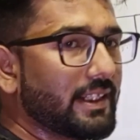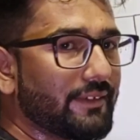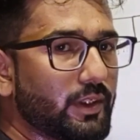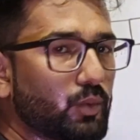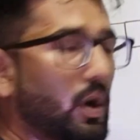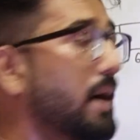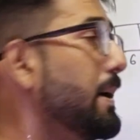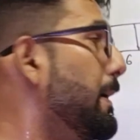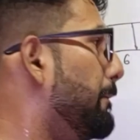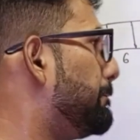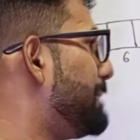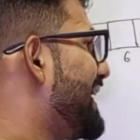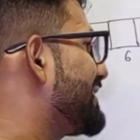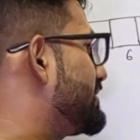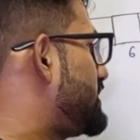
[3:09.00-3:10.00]
सेवन हुआ
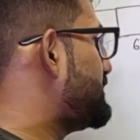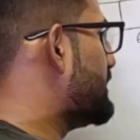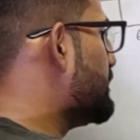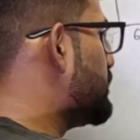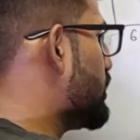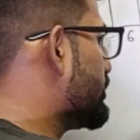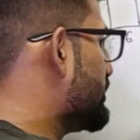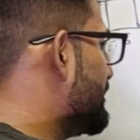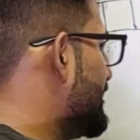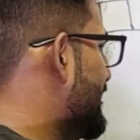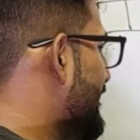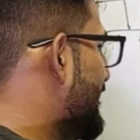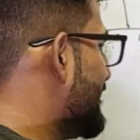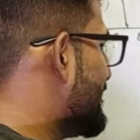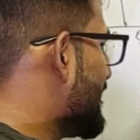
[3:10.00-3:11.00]
मैक्सिमम
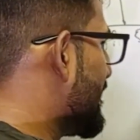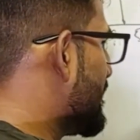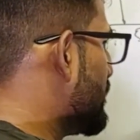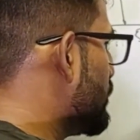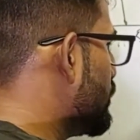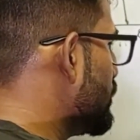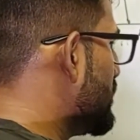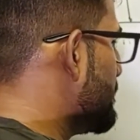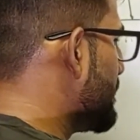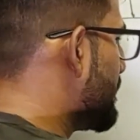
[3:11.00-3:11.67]
पॉसिबिलिटी कितना है अगर टू टू दी